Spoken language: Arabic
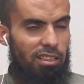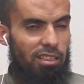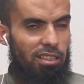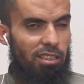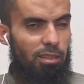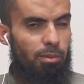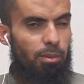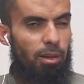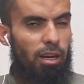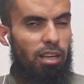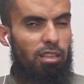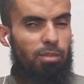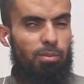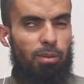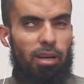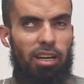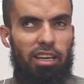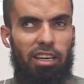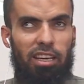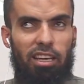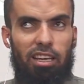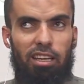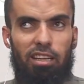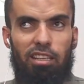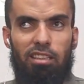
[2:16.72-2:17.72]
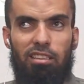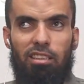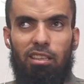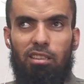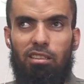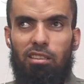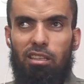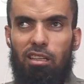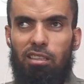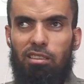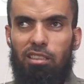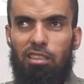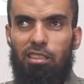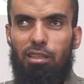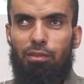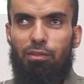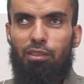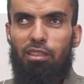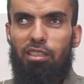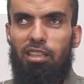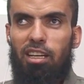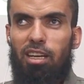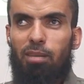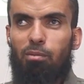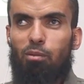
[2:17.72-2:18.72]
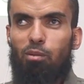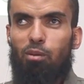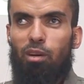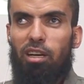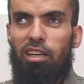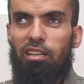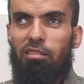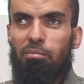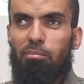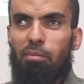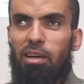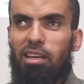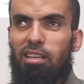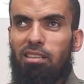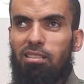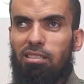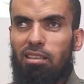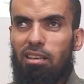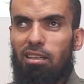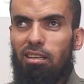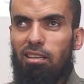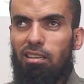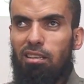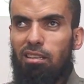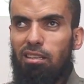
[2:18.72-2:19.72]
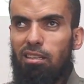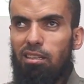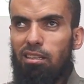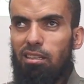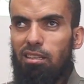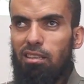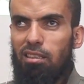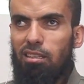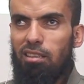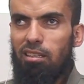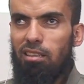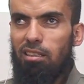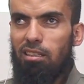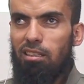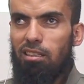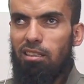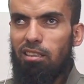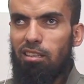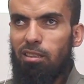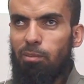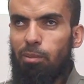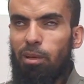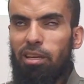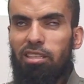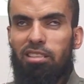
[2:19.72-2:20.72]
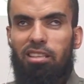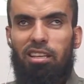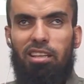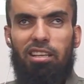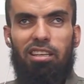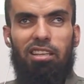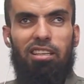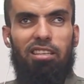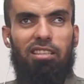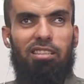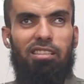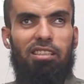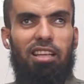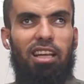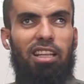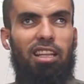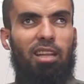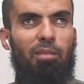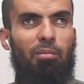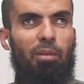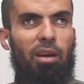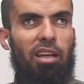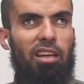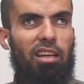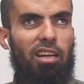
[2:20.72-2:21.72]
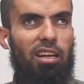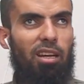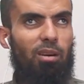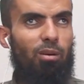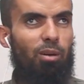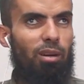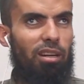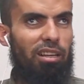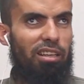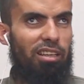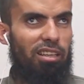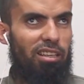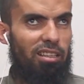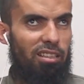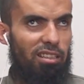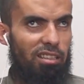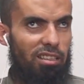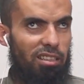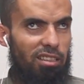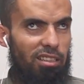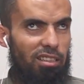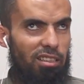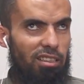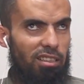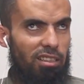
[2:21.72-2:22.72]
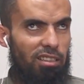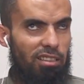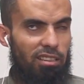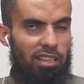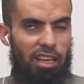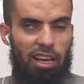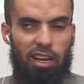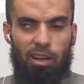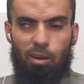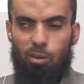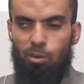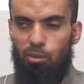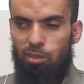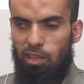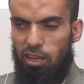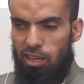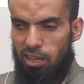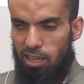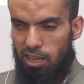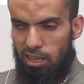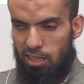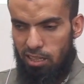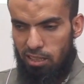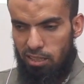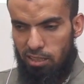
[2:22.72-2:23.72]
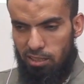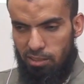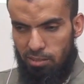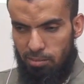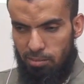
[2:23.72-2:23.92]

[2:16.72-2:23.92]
يبقى اصبح ايه انت اكتشفت ان عيبه الوحيد ميزه يبقى اذا ايه ازداد المعنى الاول ايه تاكدا يعني